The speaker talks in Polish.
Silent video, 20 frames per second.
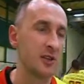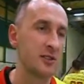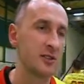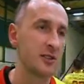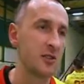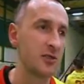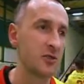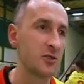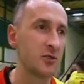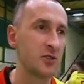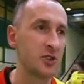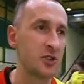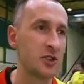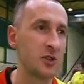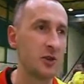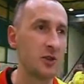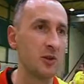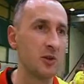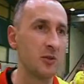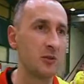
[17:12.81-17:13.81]
znowu
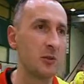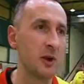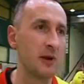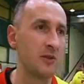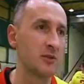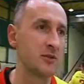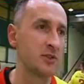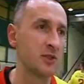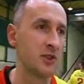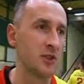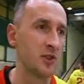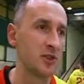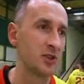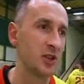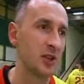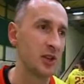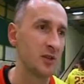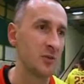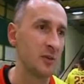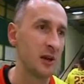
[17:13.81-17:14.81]
wyszli prawą stronę,
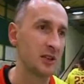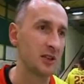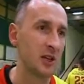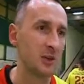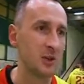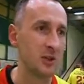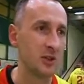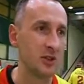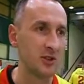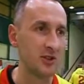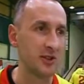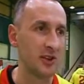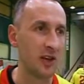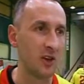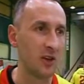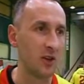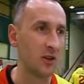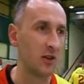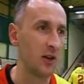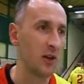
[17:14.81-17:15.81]
odcięli Maćka
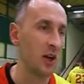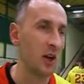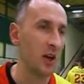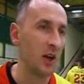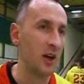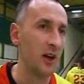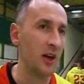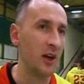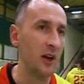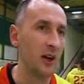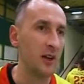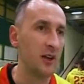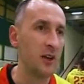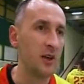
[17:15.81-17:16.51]
Pilitowskiego e,